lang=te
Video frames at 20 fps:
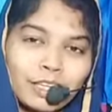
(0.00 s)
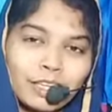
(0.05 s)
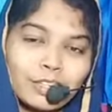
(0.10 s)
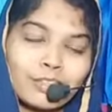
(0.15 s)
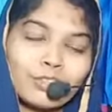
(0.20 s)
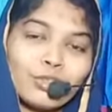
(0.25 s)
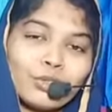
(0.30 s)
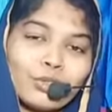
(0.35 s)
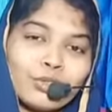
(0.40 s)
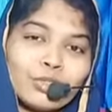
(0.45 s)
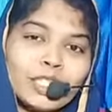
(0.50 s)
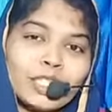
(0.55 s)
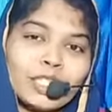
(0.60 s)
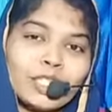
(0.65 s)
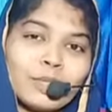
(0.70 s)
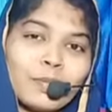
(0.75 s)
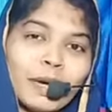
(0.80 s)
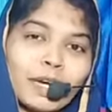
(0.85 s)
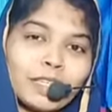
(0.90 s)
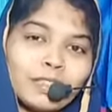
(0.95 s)
ఎందుకు అంత
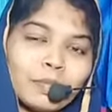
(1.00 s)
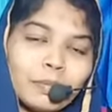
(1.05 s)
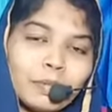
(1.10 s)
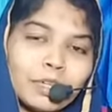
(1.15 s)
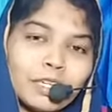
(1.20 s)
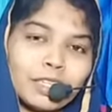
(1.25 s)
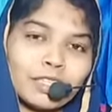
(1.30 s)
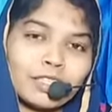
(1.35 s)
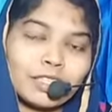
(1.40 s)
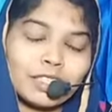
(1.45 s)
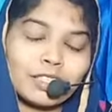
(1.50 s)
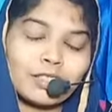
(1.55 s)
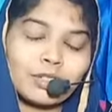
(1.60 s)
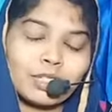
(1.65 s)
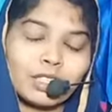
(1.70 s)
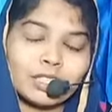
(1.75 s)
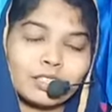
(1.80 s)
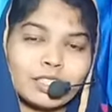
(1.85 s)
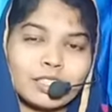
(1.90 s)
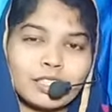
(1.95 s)
బాధపడ్డారు
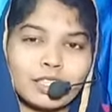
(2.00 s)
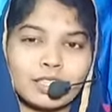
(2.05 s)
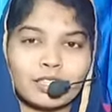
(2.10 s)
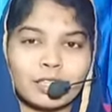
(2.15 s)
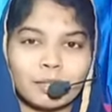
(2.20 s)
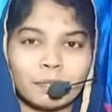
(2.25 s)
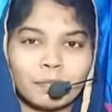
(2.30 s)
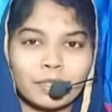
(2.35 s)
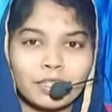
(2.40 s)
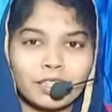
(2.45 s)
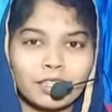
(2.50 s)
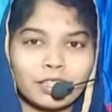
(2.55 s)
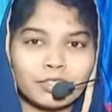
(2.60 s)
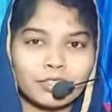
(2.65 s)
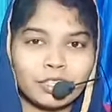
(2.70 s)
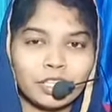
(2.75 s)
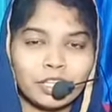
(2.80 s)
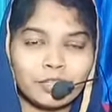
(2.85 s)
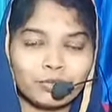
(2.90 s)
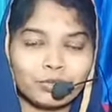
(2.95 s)
ఎందుకు అంత సంతాపడ్డారు
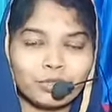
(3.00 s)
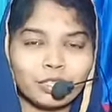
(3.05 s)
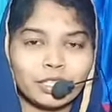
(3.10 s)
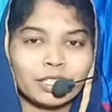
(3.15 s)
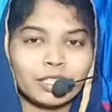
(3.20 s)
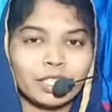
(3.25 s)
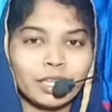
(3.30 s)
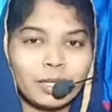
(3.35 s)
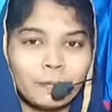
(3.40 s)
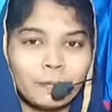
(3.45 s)
దేవుడు అంటే